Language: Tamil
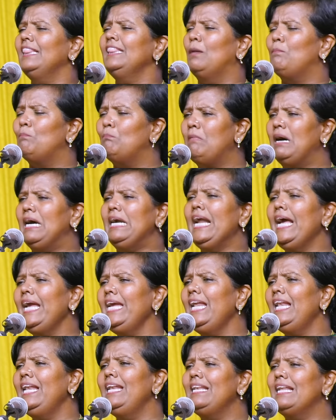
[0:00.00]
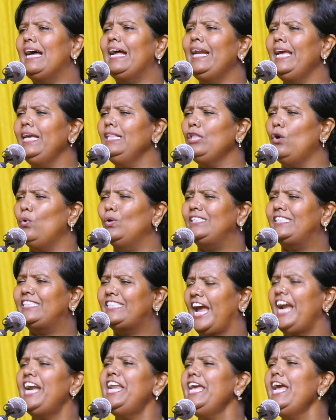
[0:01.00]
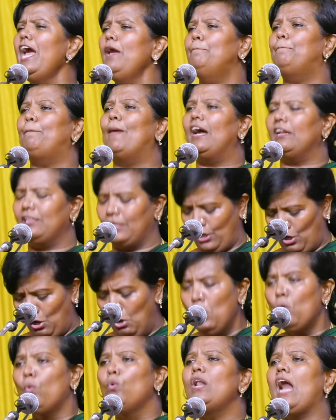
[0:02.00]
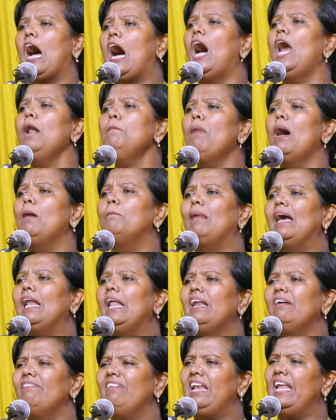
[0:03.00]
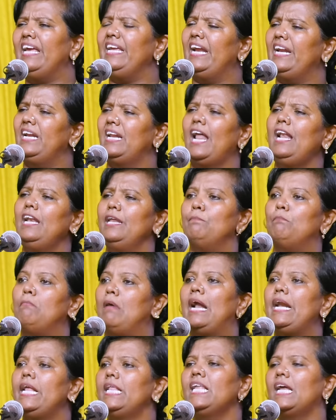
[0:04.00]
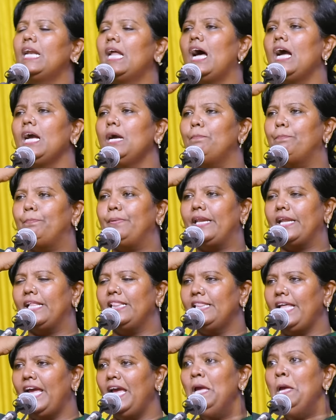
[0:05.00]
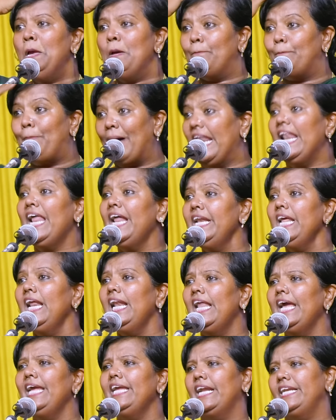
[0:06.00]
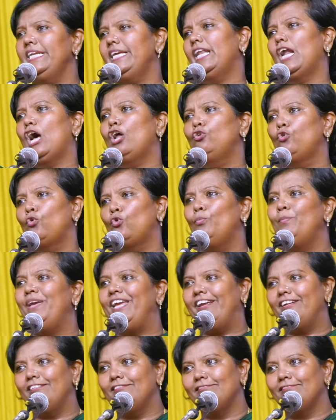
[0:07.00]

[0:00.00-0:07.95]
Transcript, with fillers: அந்த மழையில் நனைந்த ஒரு செடியை பார்த்து உன் ஆன்மா மலரவில்லை என்றால் நீ மனிதனாக பிறந்தே பலனில்லை என்கிறான் ரூமி